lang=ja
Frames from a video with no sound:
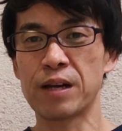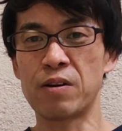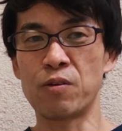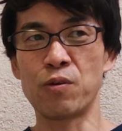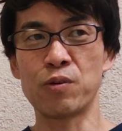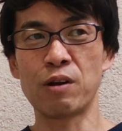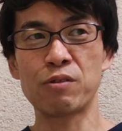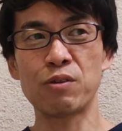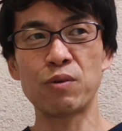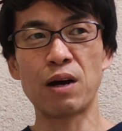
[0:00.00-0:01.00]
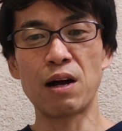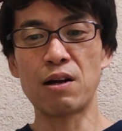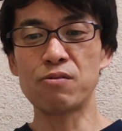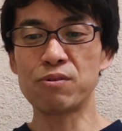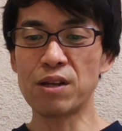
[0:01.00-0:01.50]
あのなるっていうの
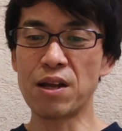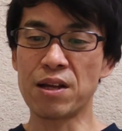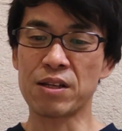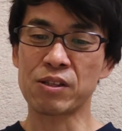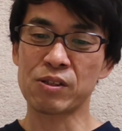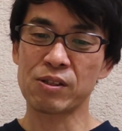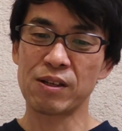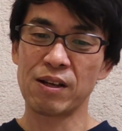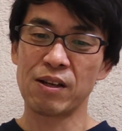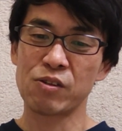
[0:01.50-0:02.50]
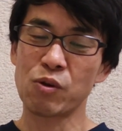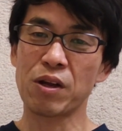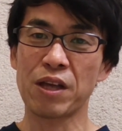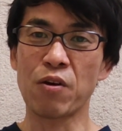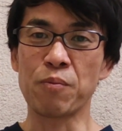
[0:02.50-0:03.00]
があるんでそ
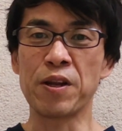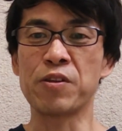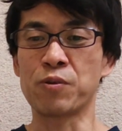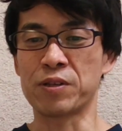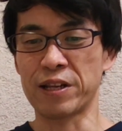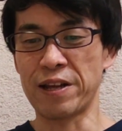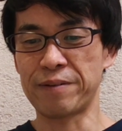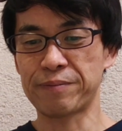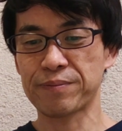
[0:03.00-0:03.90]
れが結構メリットですね